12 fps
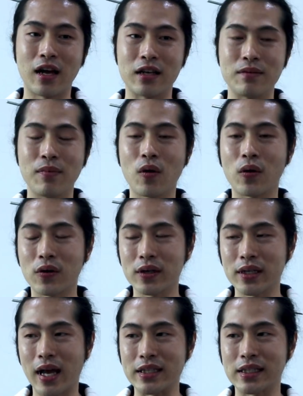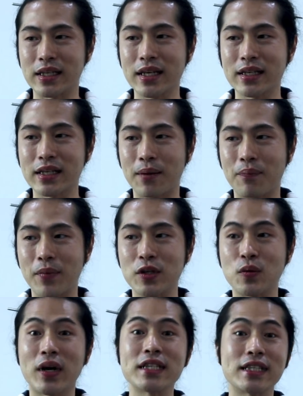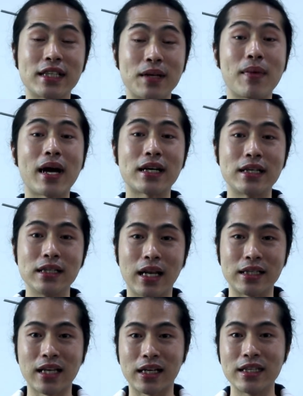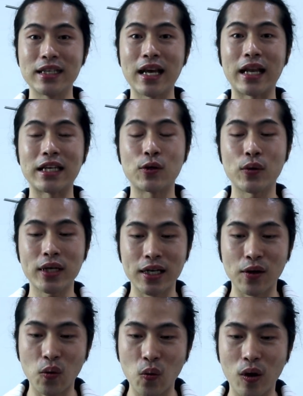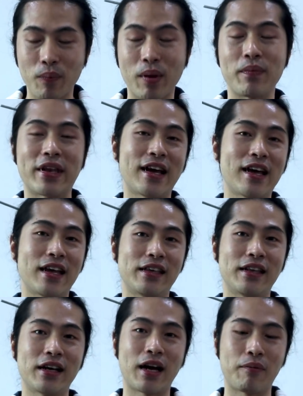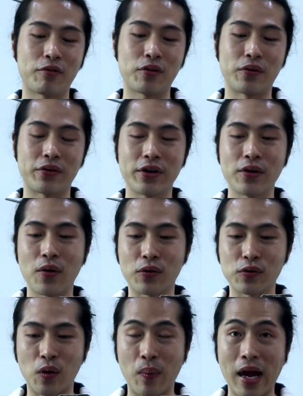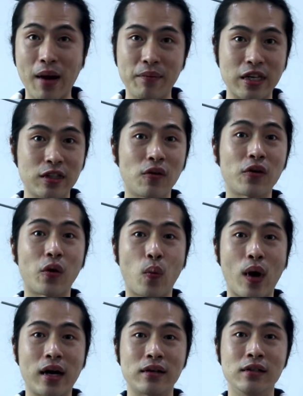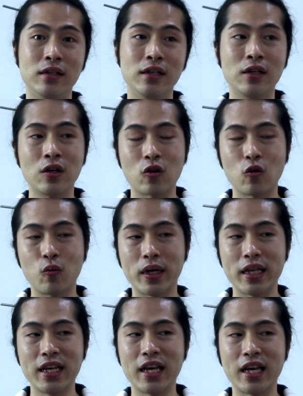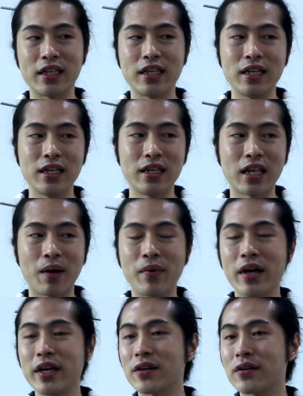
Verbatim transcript: หรือบางคนก็อาจจะได้กลับมาอยู่ใกล้ชิดกันมากขึ้น หลังจากที่งานเยอะด้วยกันทั้งคู่ก็เป็นไปได้นะครับส่วนเรื่องของสุขภาพนี้ต้องระวังอุบัติเหตุที่ทำให้